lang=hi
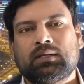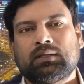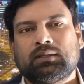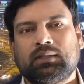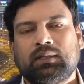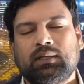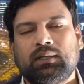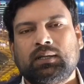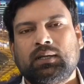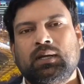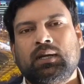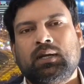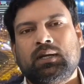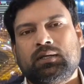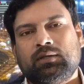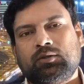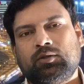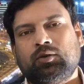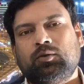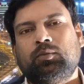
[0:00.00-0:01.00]
सकते हैं
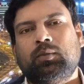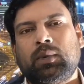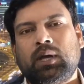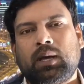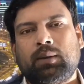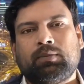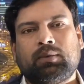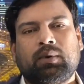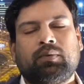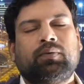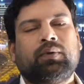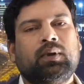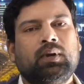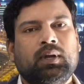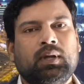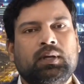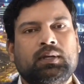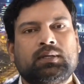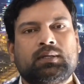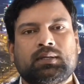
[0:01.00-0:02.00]
जो मैं आपको फिर
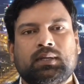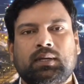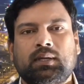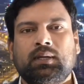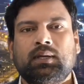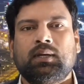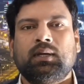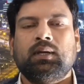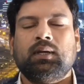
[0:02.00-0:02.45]
इसके